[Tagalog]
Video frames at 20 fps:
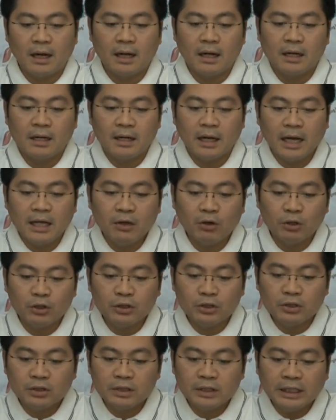
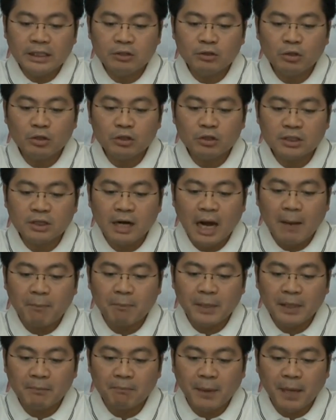Ngayon, dito sa
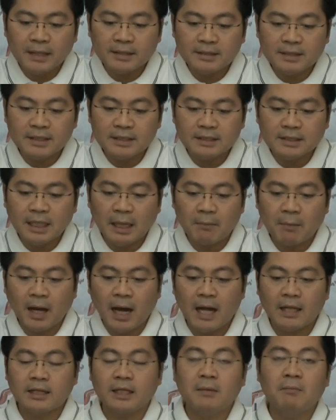rapid pass system, ang
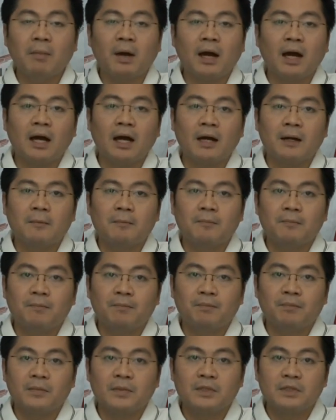ating mga
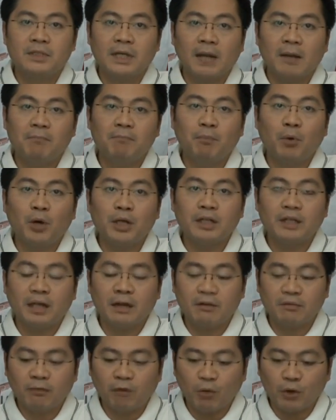checkpoint
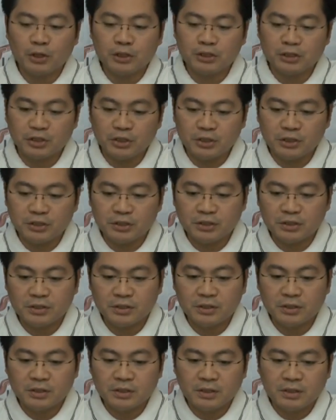
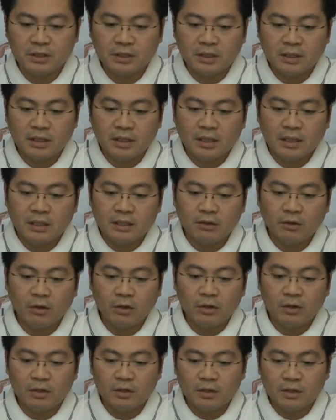enforcers,
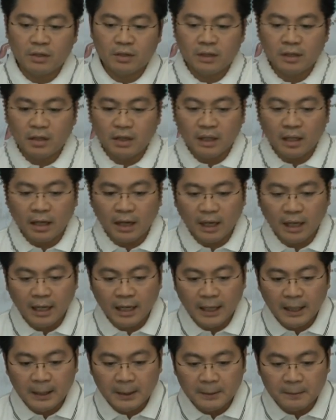no,
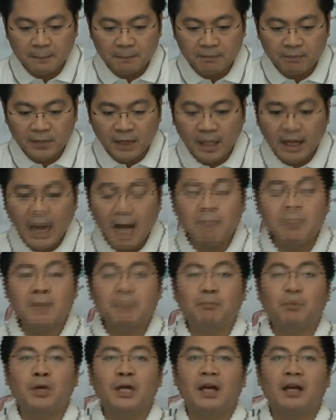um,
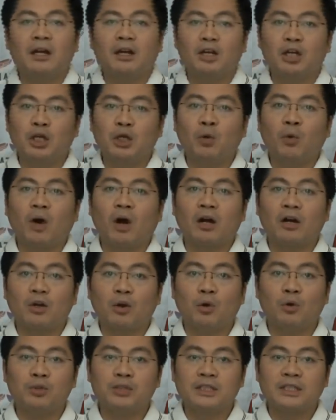gagamit po yan ng QR
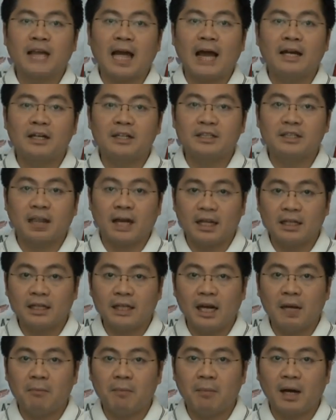code scanner sa
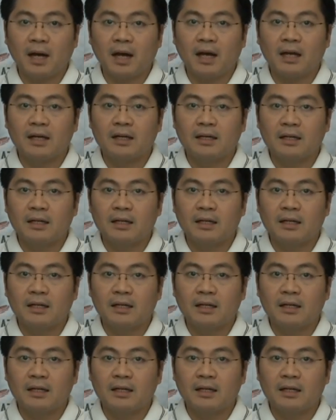kanilang mga